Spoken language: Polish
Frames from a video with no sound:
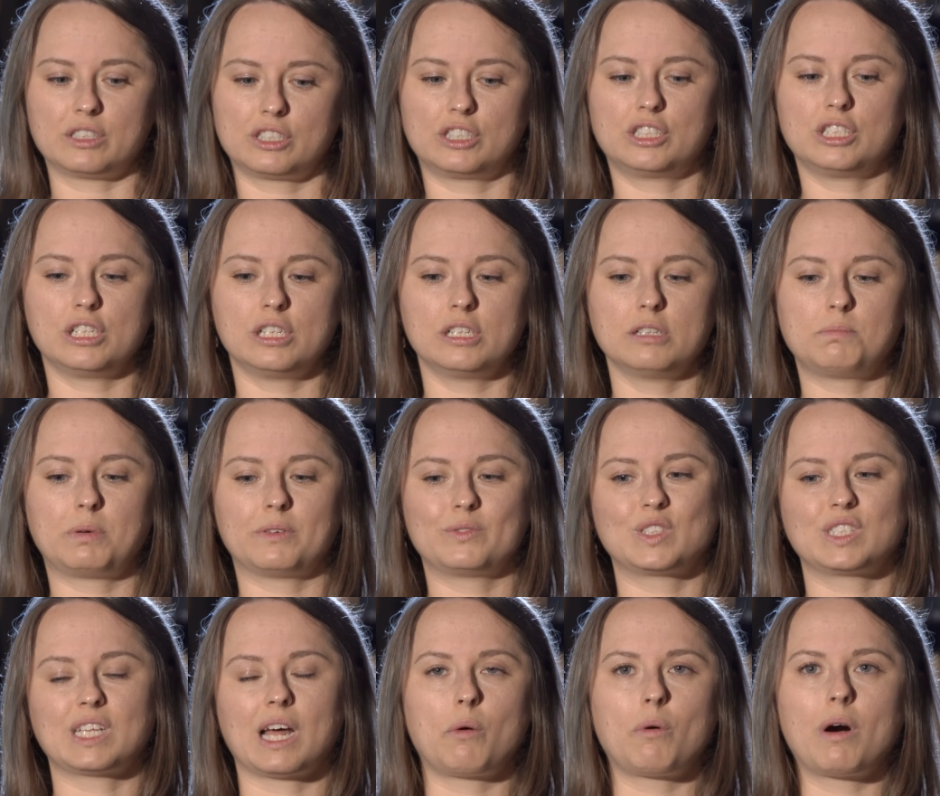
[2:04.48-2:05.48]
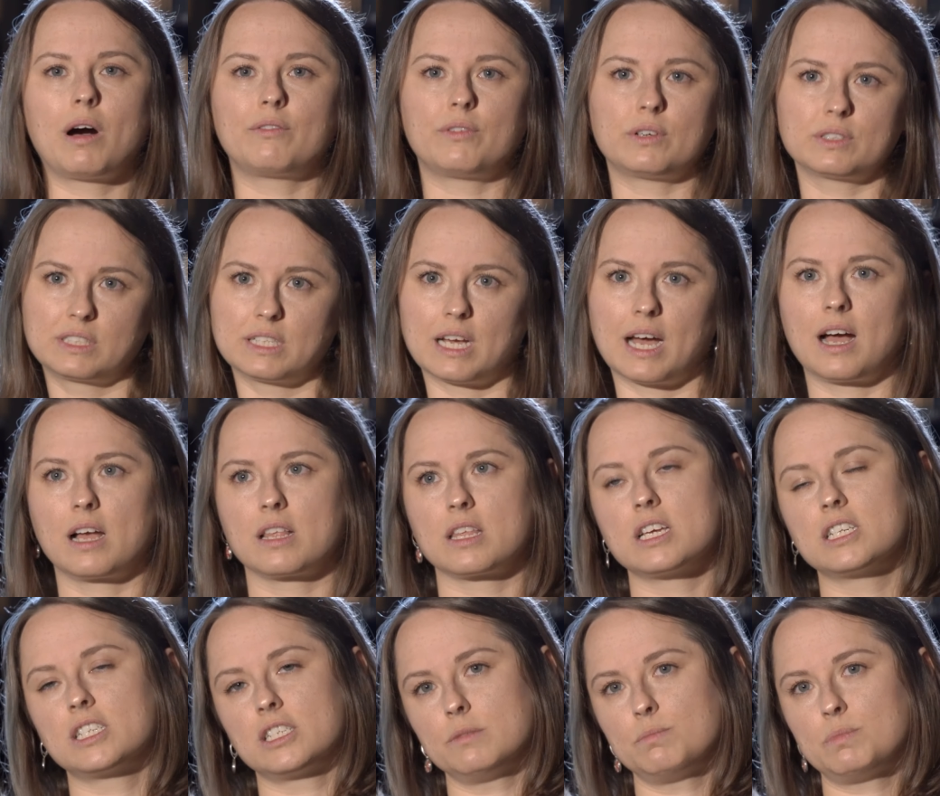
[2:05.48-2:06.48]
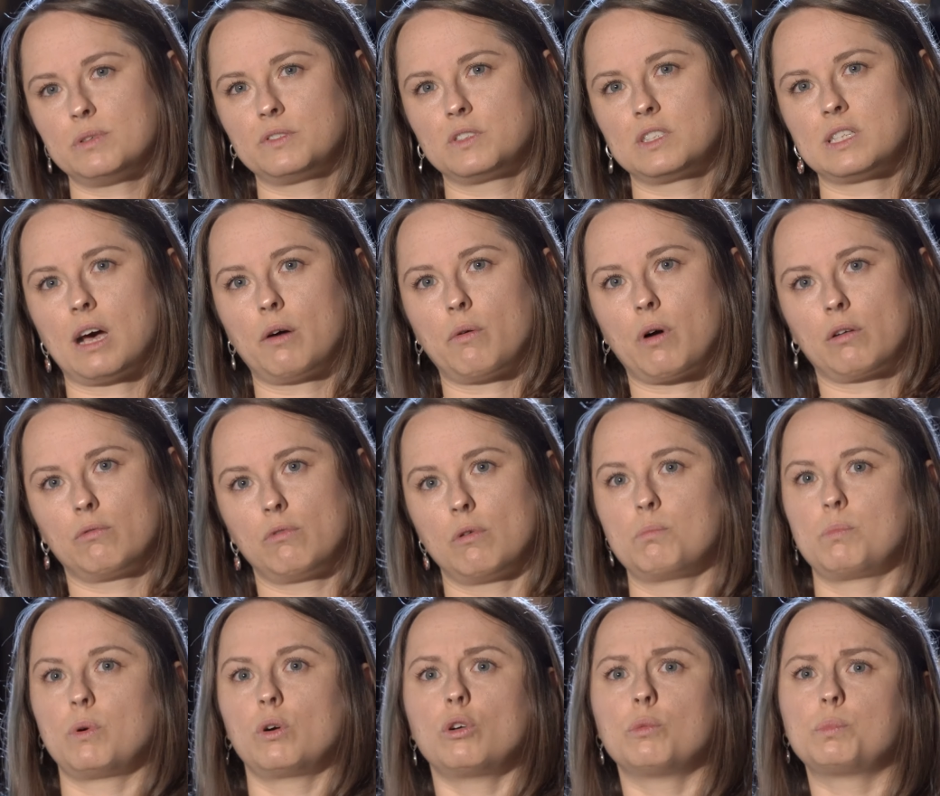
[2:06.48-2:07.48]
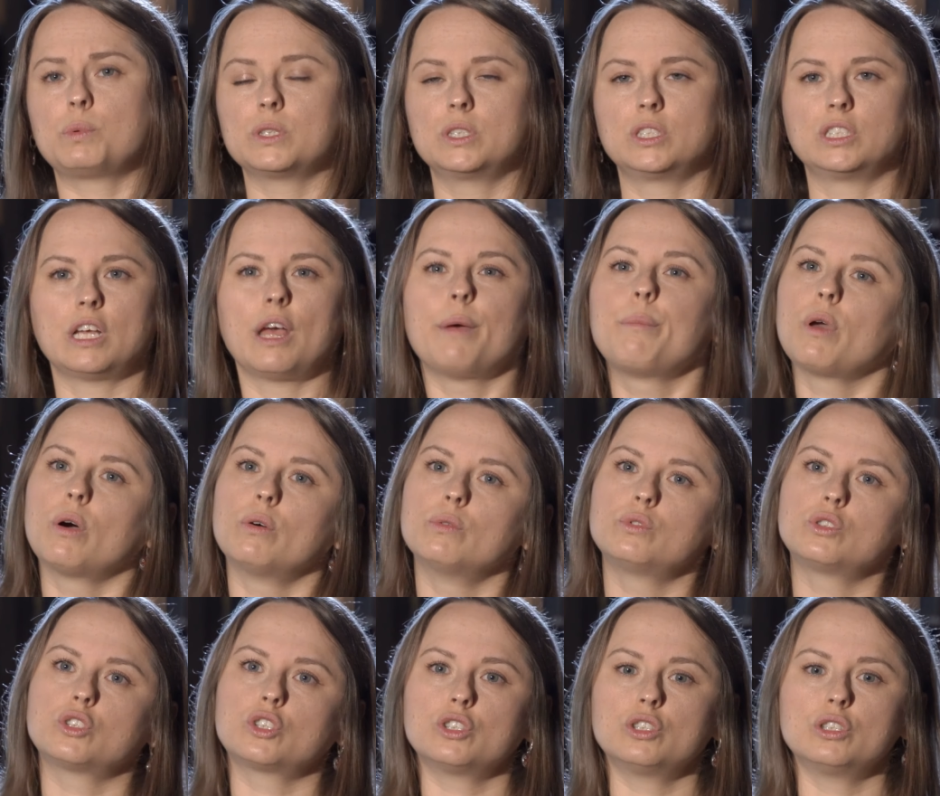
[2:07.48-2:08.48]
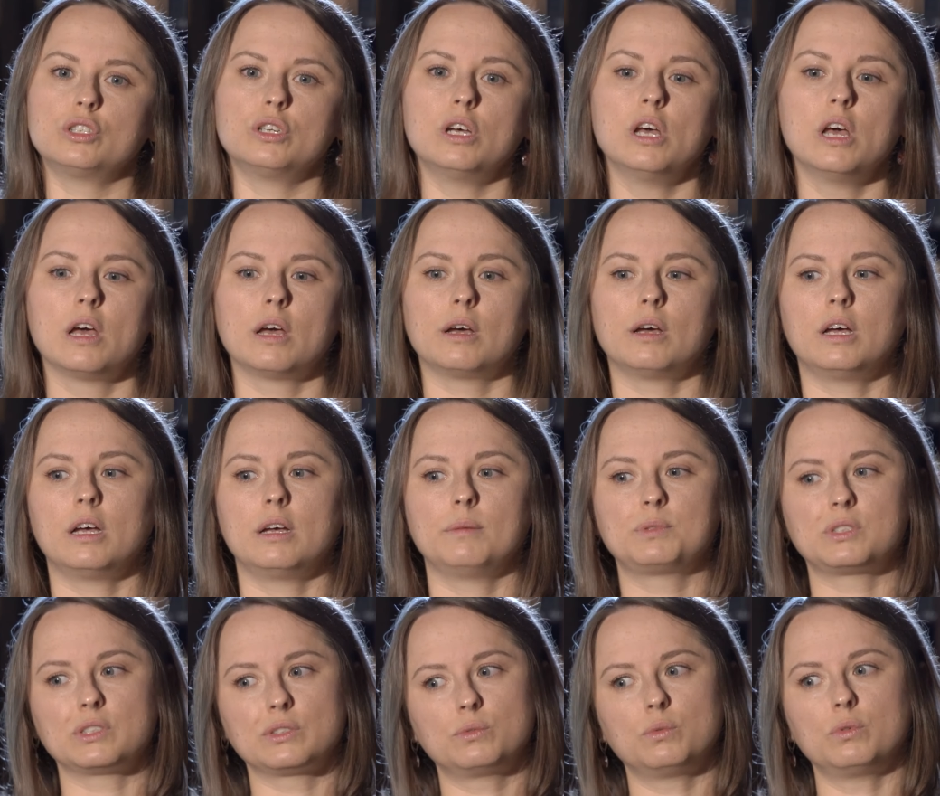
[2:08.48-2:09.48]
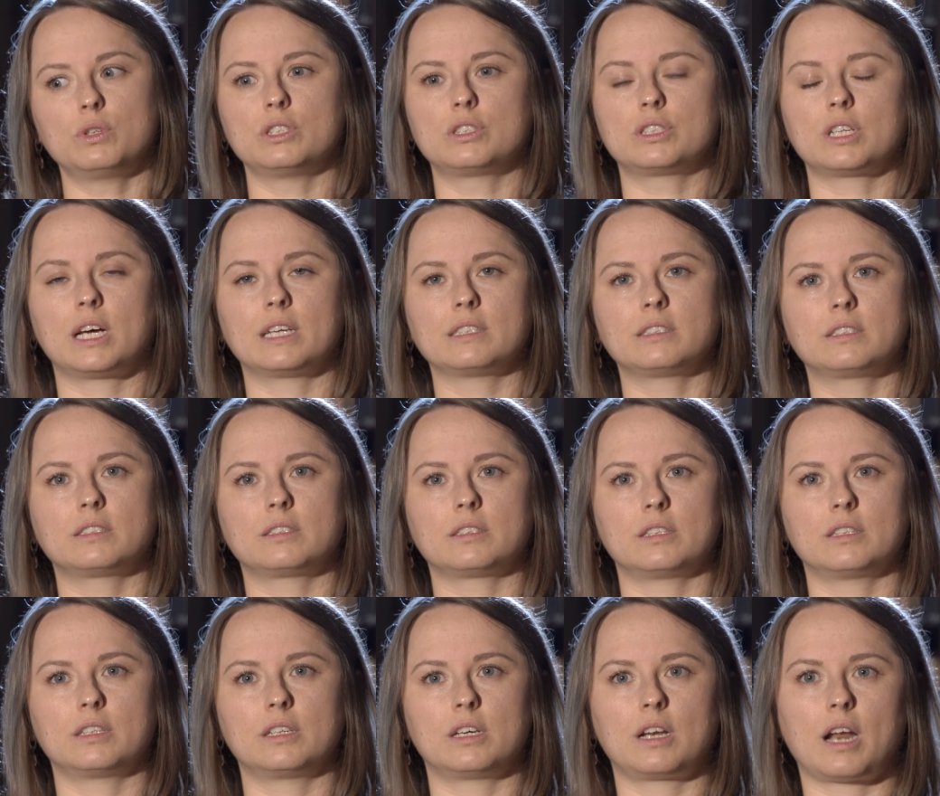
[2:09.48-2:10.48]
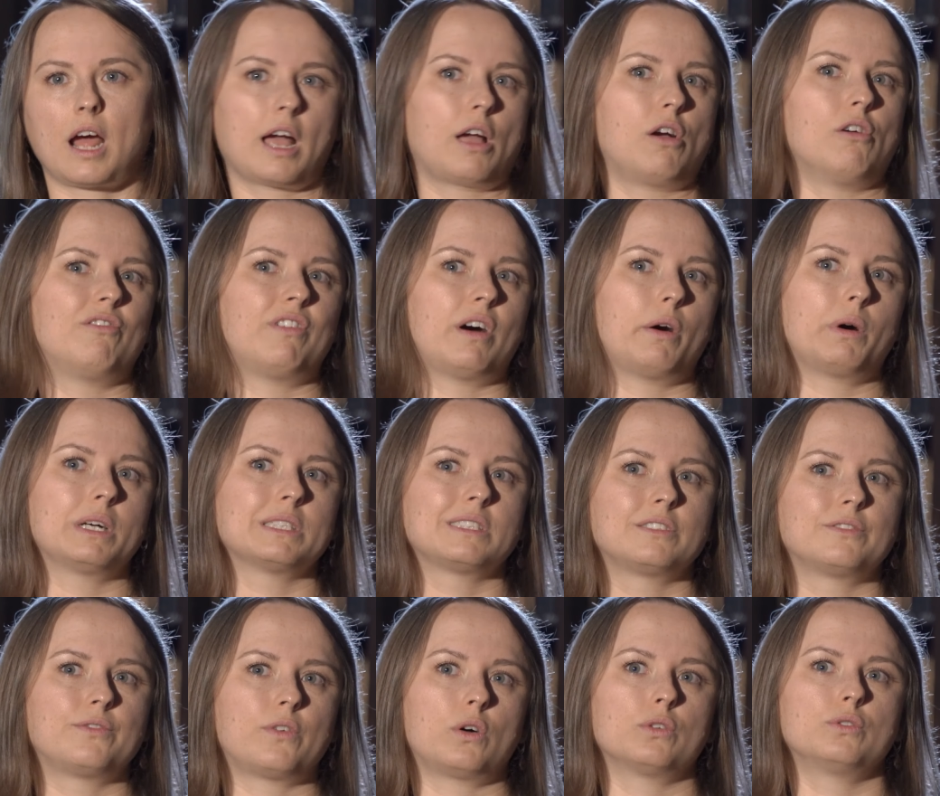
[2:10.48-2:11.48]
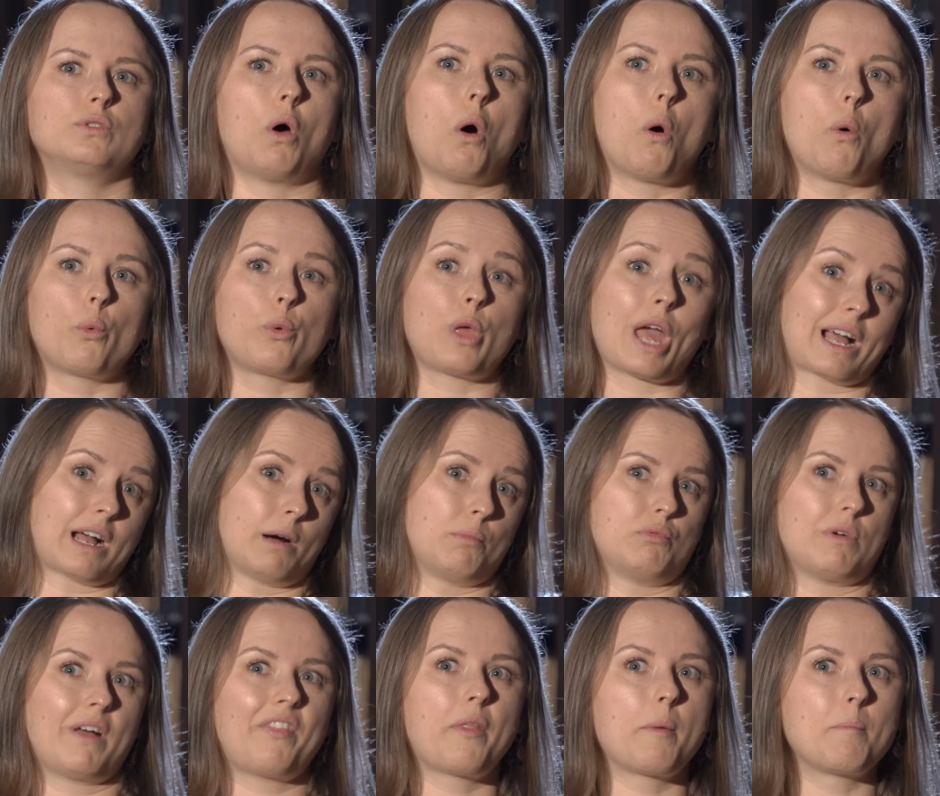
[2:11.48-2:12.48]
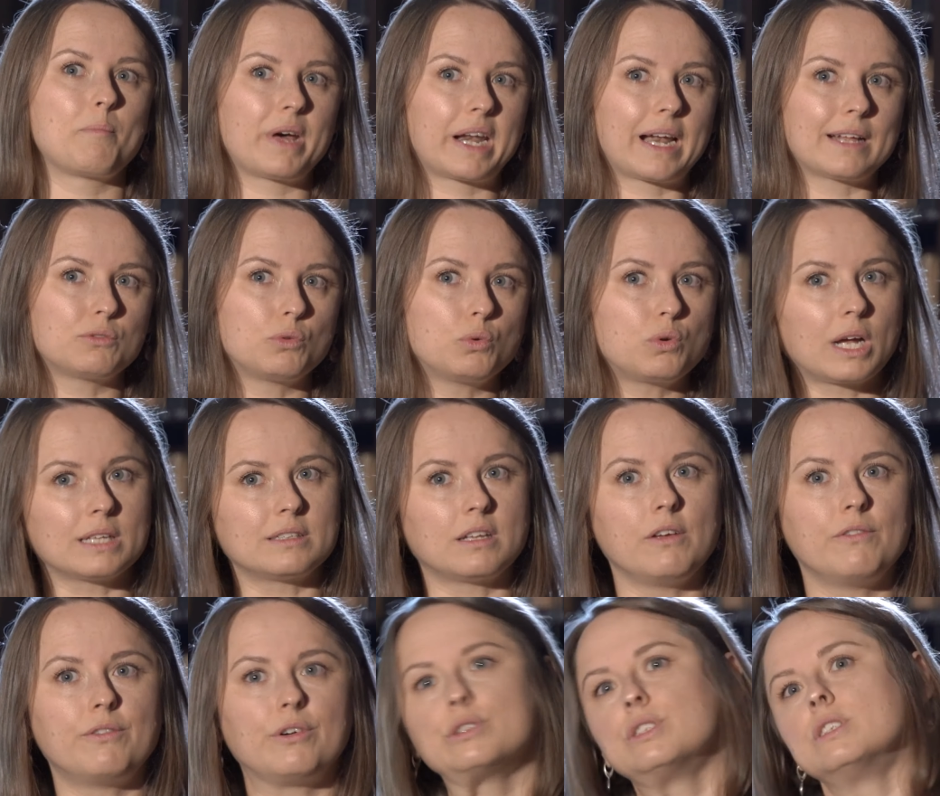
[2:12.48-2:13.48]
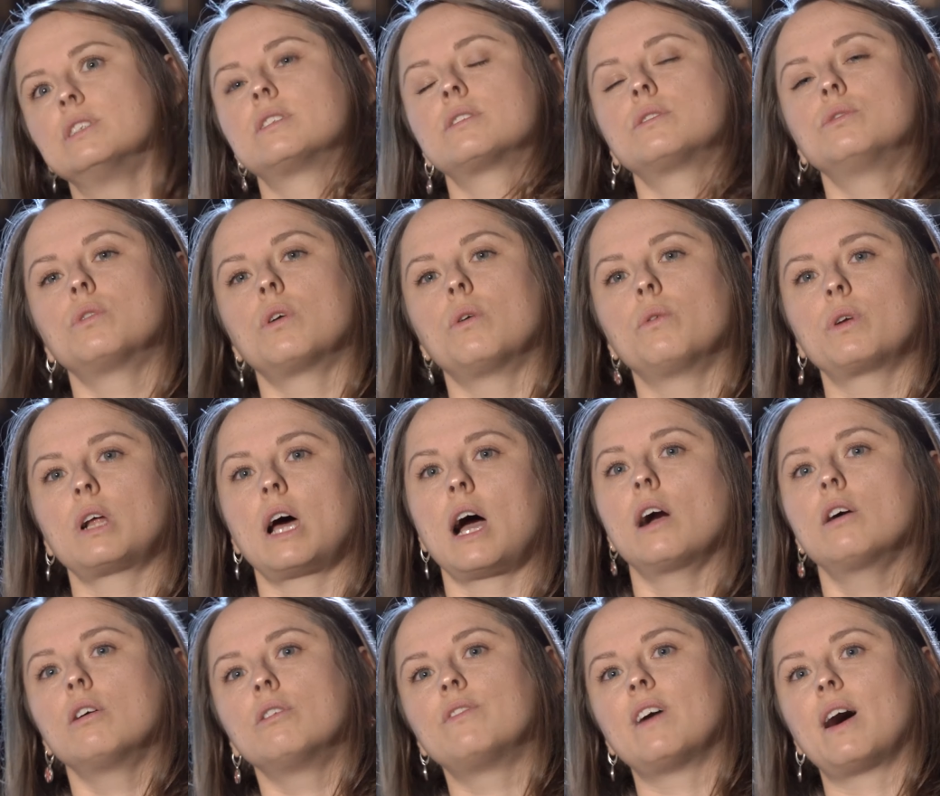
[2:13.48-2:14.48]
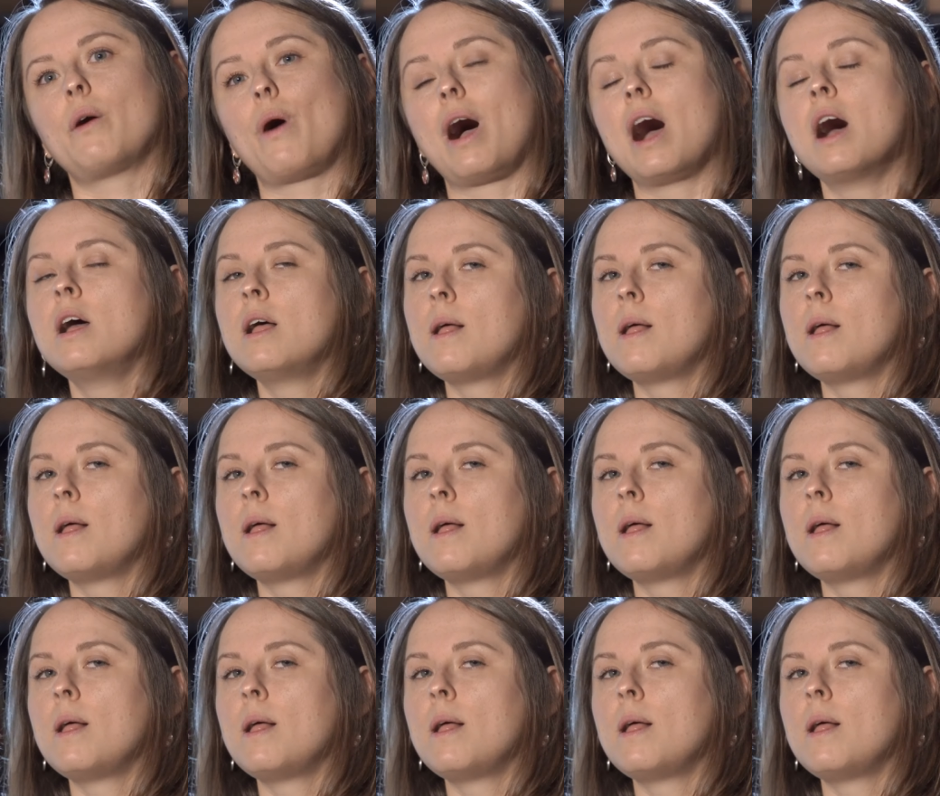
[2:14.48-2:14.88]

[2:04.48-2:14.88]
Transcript: czy powstała w oceanie, czy powstała głęboko pod ziemią, czy e, przez długi czas e, reagowała z wodą, jaka była temperatura tej wody, z którą reagowała.